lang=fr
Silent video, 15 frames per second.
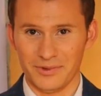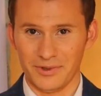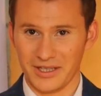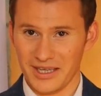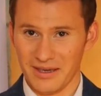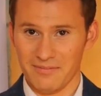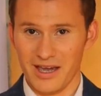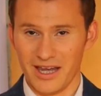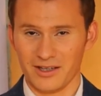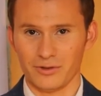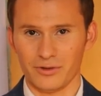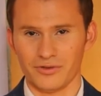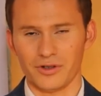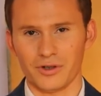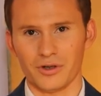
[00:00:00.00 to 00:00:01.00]
de Québec
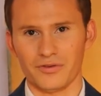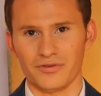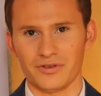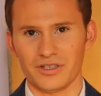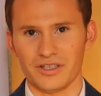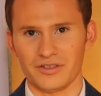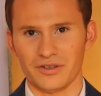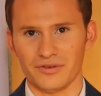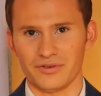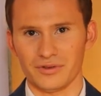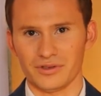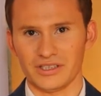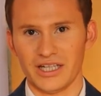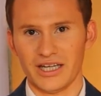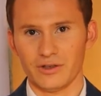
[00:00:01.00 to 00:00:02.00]
de Francophonie sans
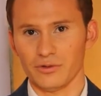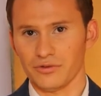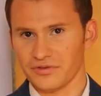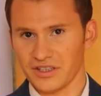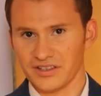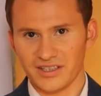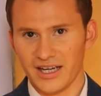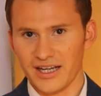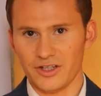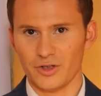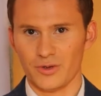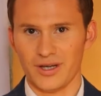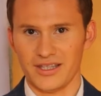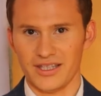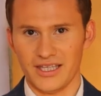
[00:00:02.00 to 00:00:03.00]
frontières dont Fetra et
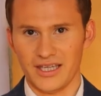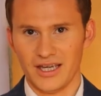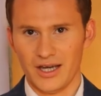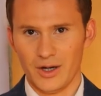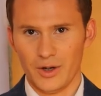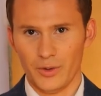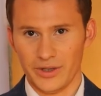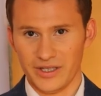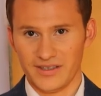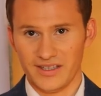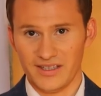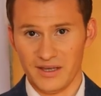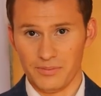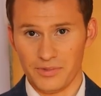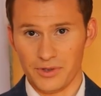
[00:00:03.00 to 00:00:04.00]
Joanie ont été
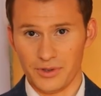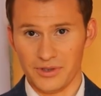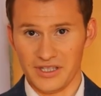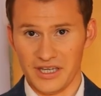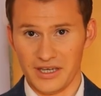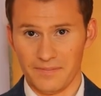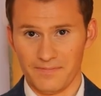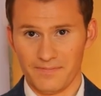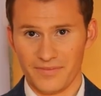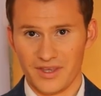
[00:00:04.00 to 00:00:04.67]
des pionniers.